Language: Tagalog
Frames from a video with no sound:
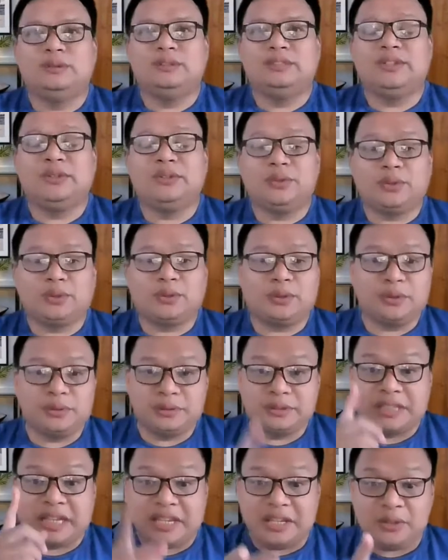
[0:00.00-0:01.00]

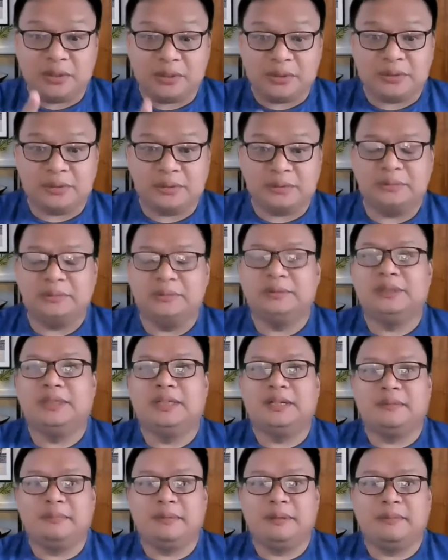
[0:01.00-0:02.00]
siguro sa inyo
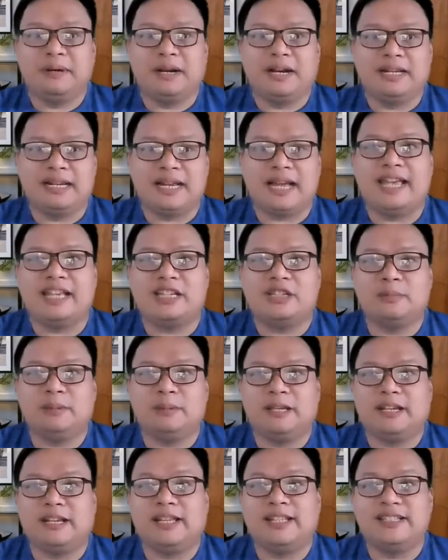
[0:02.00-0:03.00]
may mga
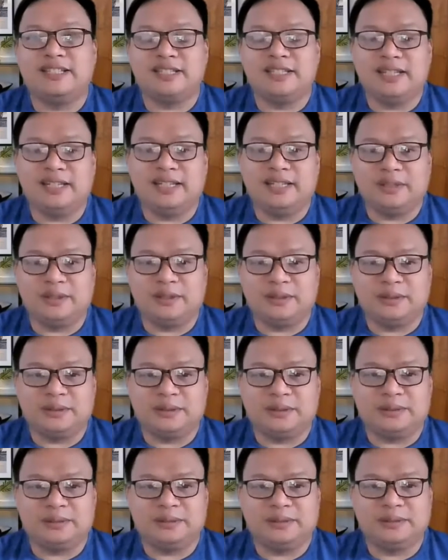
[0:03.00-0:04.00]
naka-experience din nito
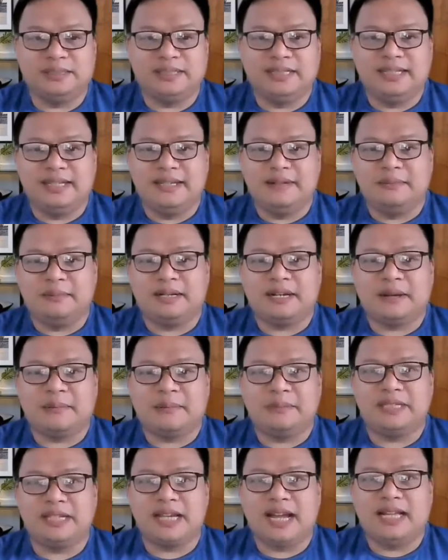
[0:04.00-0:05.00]
no?
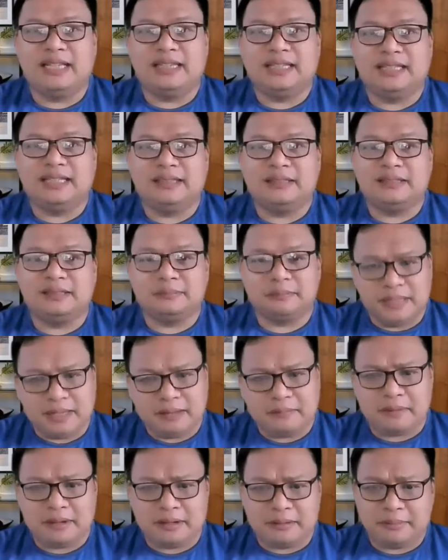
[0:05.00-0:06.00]
marami sa atin
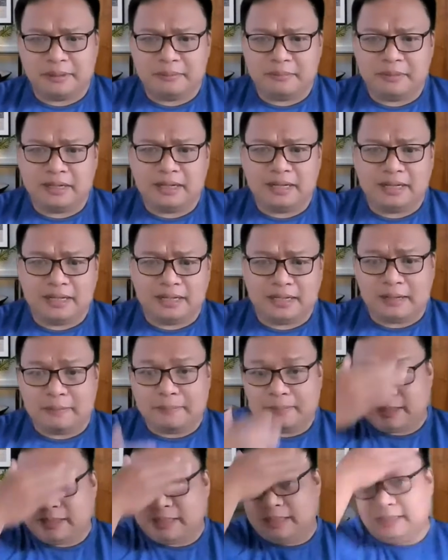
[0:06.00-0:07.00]
malamang may mga
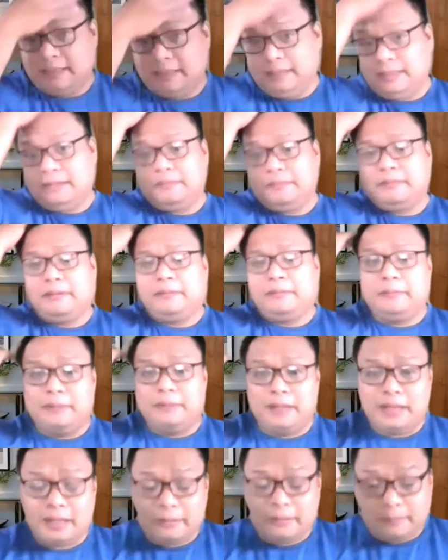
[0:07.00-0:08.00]
kapatid diba? may
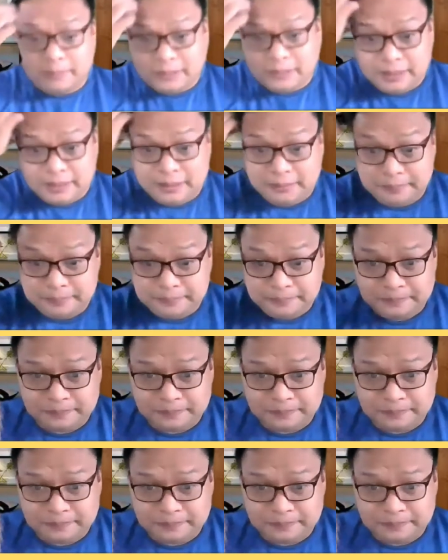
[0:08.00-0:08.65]
mga kapatid